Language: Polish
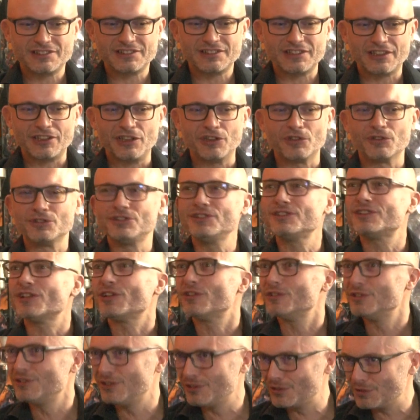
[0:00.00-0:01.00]
e, rodzice
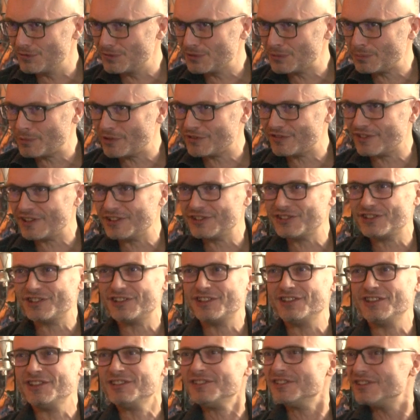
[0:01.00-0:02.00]
rodziców
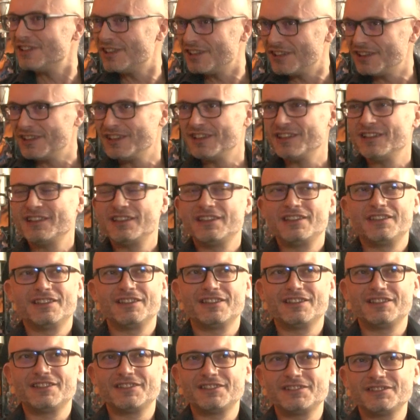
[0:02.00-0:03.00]
sprowadzili. E,
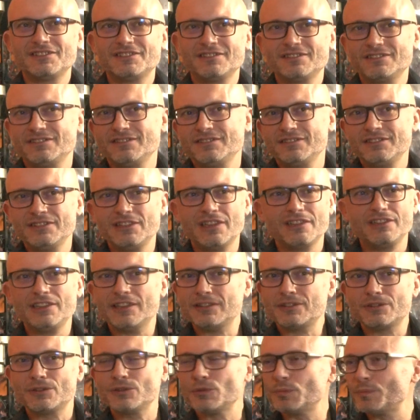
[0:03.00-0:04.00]
no
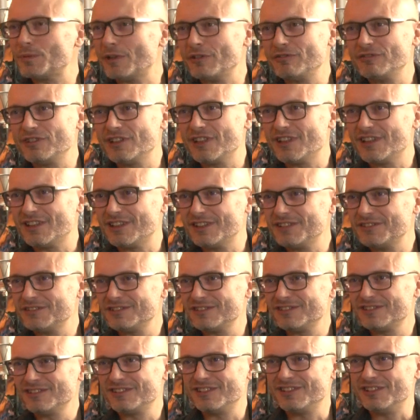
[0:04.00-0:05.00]
jest to zupełnie
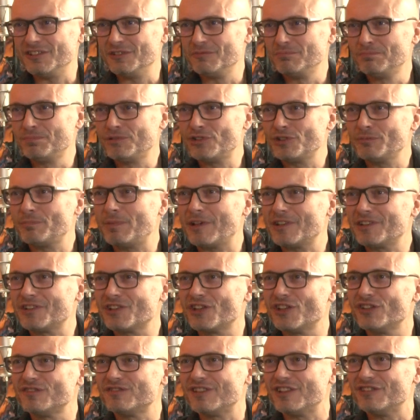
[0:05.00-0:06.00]

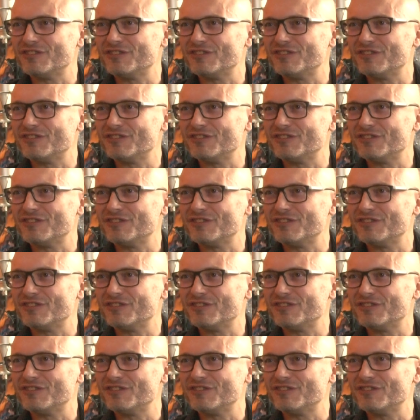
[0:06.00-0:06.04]
przypadkowa